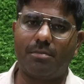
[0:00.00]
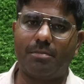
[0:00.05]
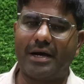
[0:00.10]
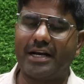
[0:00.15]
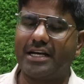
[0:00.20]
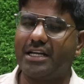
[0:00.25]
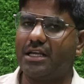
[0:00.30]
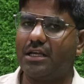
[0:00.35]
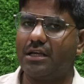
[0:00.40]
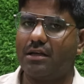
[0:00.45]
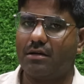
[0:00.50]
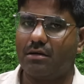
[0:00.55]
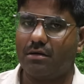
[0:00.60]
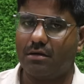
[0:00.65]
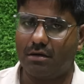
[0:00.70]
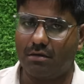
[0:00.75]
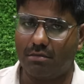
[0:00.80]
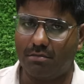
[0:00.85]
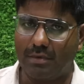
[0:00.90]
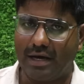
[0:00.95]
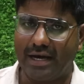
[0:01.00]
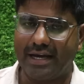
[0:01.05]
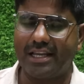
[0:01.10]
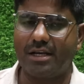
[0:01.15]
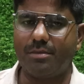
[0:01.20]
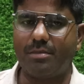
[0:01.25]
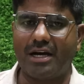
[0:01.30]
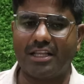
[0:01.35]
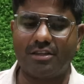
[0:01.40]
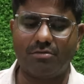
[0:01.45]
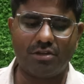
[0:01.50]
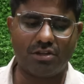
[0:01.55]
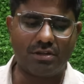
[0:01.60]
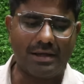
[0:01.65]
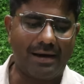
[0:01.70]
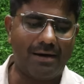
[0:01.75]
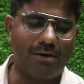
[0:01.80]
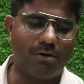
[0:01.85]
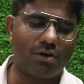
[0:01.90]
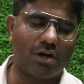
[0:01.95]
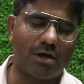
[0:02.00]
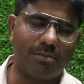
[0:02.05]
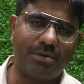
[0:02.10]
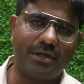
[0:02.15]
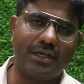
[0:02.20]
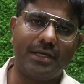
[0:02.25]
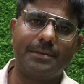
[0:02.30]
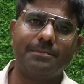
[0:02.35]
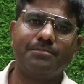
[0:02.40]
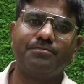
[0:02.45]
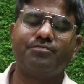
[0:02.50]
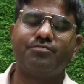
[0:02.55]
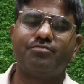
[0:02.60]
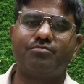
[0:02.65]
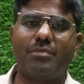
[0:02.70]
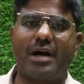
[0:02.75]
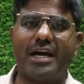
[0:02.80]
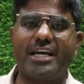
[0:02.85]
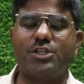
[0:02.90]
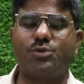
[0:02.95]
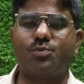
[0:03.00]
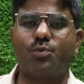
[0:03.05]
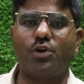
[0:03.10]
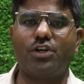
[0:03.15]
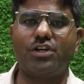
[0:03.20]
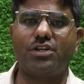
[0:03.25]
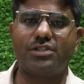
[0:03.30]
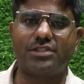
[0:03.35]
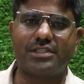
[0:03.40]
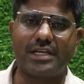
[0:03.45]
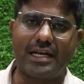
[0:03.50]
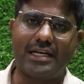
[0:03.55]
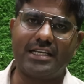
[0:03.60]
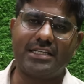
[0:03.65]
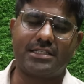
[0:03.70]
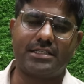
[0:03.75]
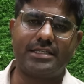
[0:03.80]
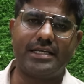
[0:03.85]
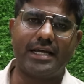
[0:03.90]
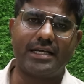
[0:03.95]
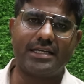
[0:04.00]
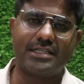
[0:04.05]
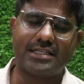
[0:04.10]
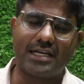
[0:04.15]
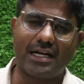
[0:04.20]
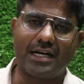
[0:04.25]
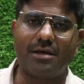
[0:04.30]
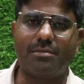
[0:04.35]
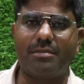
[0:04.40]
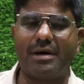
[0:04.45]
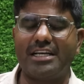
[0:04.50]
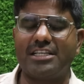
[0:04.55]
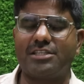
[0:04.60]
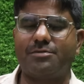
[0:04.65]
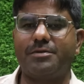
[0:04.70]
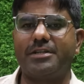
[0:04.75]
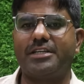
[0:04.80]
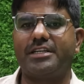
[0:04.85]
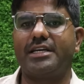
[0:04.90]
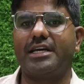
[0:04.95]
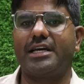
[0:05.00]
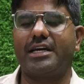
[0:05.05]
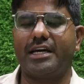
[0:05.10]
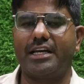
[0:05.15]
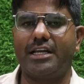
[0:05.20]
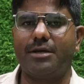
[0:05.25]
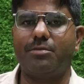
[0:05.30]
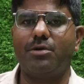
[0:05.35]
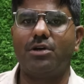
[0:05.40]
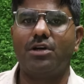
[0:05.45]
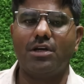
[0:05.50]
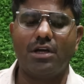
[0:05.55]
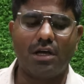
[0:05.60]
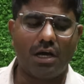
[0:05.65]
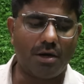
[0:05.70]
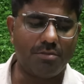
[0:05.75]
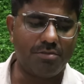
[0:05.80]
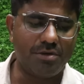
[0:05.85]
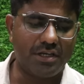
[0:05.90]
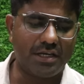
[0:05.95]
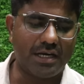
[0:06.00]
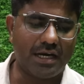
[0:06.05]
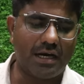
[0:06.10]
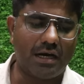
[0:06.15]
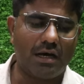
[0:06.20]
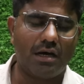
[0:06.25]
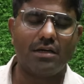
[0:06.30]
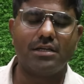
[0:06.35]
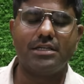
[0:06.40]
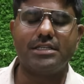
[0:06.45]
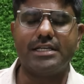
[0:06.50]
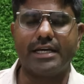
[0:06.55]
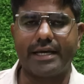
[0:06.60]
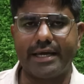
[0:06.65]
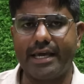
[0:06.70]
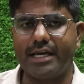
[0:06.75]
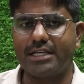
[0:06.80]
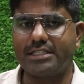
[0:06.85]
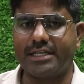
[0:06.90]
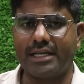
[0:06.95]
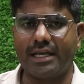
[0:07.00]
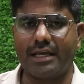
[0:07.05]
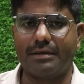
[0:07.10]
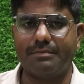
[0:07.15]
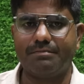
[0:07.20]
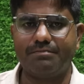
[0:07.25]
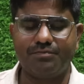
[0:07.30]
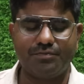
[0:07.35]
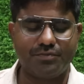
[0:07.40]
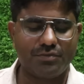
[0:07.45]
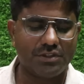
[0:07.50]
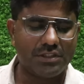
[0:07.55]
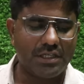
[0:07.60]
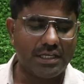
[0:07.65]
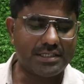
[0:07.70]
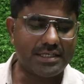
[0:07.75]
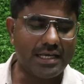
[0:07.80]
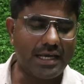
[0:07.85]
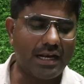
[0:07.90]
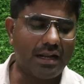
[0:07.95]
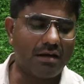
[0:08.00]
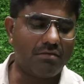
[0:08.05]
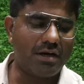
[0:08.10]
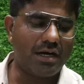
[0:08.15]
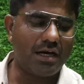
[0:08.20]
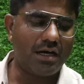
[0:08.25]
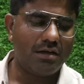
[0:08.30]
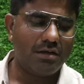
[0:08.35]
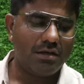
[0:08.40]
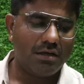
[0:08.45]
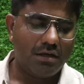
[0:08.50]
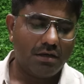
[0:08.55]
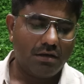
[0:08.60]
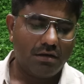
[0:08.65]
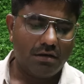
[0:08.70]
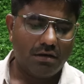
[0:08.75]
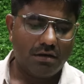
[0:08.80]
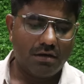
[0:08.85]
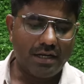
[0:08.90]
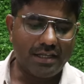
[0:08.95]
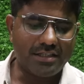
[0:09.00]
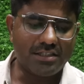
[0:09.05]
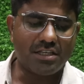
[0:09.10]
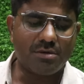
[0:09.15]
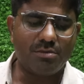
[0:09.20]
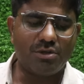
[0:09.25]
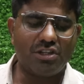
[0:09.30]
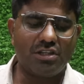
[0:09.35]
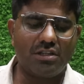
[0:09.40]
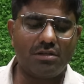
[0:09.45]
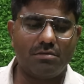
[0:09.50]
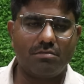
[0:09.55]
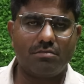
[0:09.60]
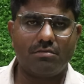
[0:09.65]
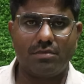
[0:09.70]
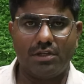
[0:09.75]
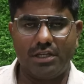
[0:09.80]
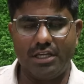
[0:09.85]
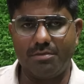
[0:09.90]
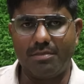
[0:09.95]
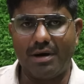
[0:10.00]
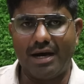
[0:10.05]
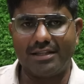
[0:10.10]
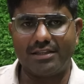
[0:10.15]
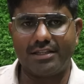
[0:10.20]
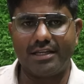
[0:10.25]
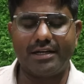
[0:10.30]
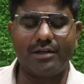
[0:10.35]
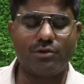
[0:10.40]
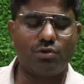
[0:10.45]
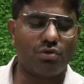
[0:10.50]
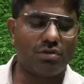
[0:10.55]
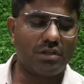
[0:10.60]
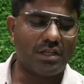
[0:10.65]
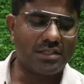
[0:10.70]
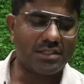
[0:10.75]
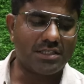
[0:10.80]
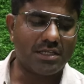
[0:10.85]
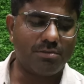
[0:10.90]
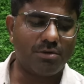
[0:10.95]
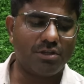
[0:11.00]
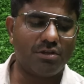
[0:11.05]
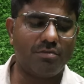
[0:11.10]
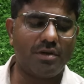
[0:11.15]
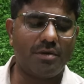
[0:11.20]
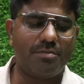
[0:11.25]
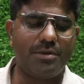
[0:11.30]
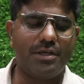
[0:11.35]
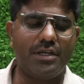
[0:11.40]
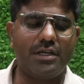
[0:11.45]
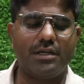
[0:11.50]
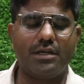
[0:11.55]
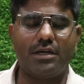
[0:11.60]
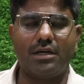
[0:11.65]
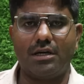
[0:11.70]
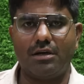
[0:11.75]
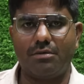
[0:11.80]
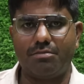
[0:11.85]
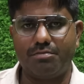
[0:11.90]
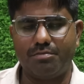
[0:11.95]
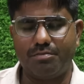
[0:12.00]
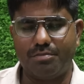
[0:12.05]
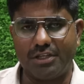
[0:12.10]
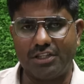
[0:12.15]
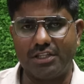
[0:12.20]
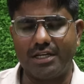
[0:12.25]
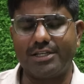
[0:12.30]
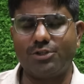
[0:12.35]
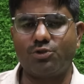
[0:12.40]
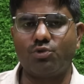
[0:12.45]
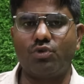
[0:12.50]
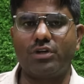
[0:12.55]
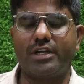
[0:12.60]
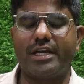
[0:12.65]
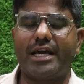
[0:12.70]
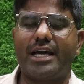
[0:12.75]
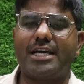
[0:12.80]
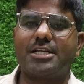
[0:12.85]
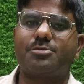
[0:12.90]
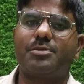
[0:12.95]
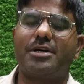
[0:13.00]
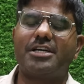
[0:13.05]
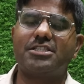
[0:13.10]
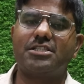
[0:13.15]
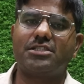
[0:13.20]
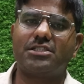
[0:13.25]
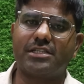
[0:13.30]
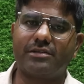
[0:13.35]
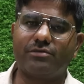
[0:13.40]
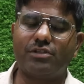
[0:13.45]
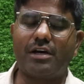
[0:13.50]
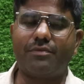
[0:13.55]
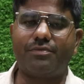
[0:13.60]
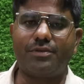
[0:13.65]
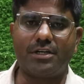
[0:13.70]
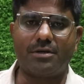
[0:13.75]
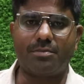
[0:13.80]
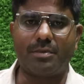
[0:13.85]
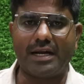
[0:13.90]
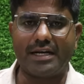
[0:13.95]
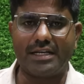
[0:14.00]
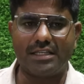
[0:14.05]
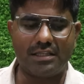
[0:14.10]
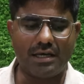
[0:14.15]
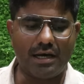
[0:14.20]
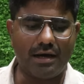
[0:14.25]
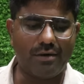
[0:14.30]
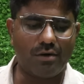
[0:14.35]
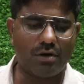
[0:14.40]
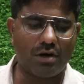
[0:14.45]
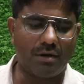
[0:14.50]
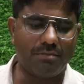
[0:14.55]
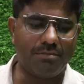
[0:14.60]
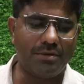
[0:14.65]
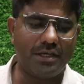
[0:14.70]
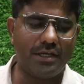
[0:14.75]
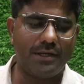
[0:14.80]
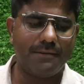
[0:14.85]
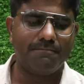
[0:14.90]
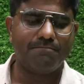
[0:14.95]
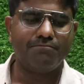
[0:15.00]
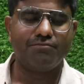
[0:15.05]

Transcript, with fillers: पानी बागेरी बांध में था और अभी बाईस पॉइंट चालीस यानी साढ़े बाईस फीट के करीब अभी का ये गेज है इसके अलावा नंदसमंद की बात करें तो नंदसमंद में भी 15 जून के आसपास 14 फीट पानी था और अभी